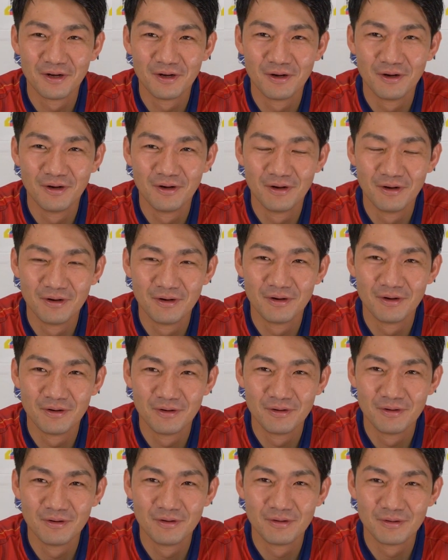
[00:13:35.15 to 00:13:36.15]
まあでもああいう
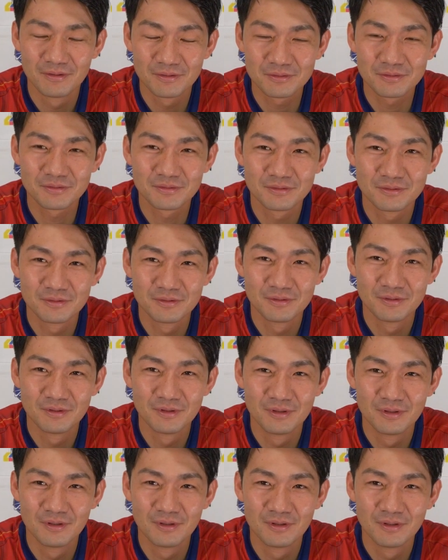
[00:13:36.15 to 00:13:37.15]
のは自分の良さやっ
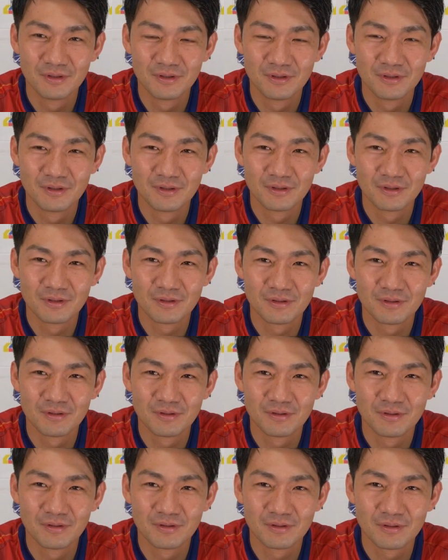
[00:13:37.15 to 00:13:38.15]
ていうので貫いてい
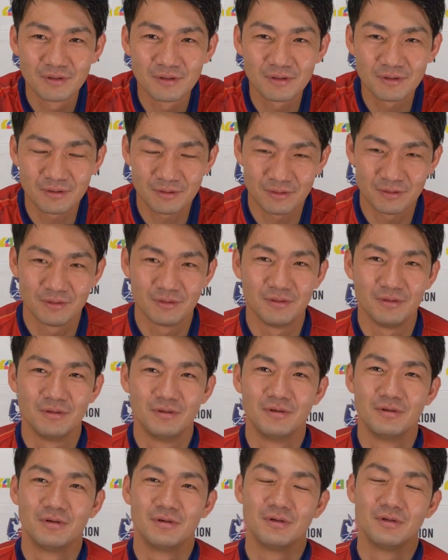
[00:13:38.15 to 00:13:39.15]
くってことをおっしゃいました
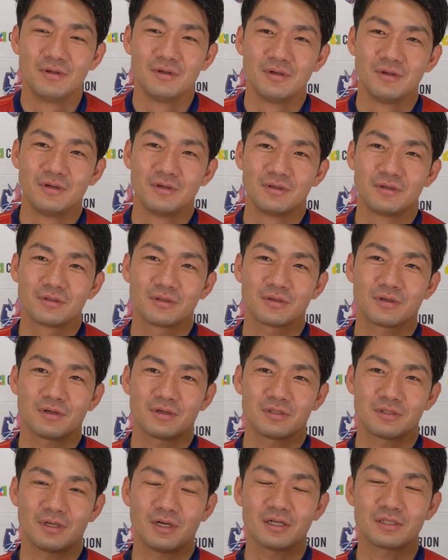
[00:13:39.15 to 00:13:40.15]
ねだか
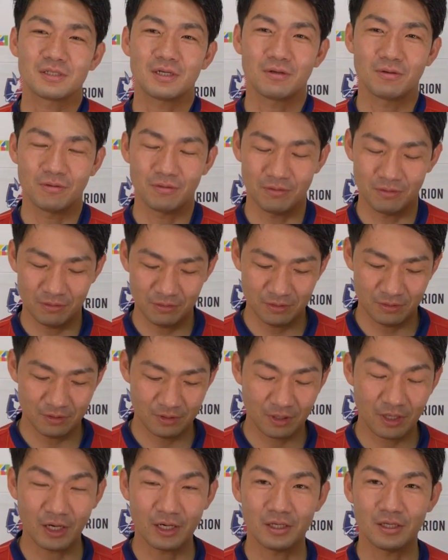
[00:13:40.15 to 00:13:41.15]
らさ朝の
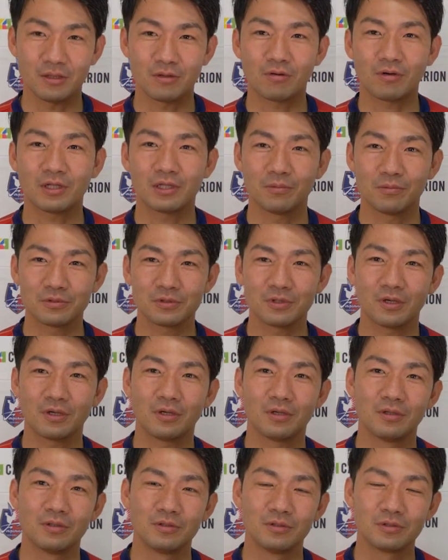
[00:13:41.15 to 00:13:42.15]
会議とかでもさ
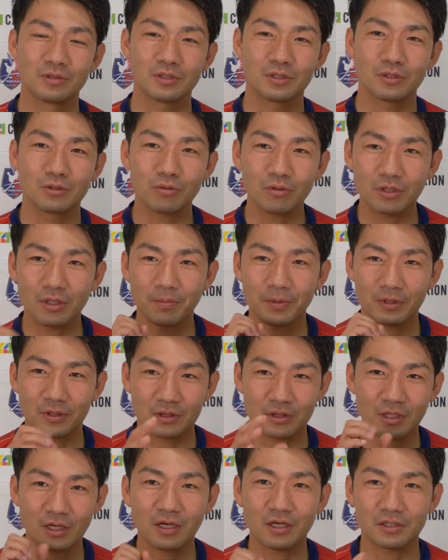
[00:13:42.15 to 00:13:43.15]
すごいやっぱ
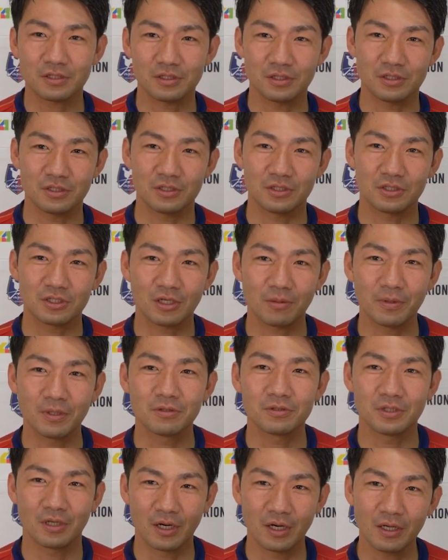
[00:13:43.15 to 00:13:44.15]
高橋べ
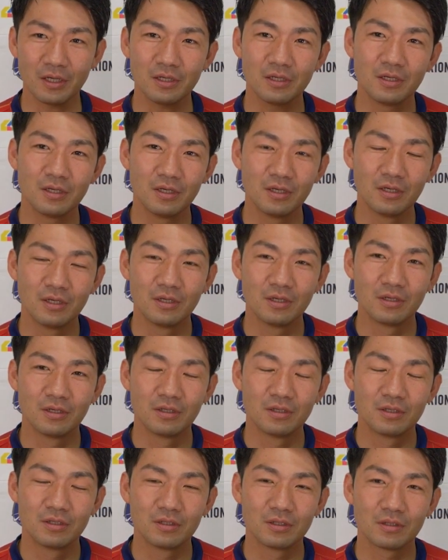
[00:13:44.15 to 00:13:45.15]
るじゃない、は
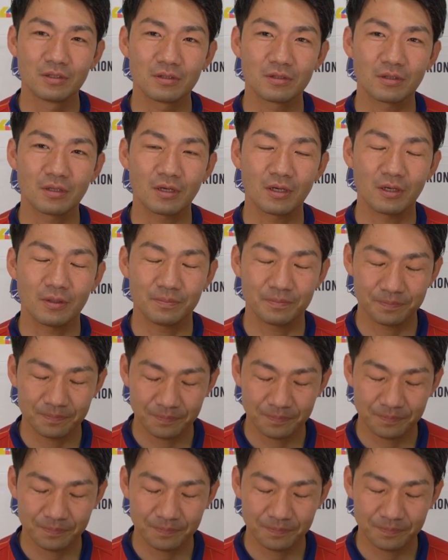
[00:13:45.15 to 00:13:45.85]
い、でやっ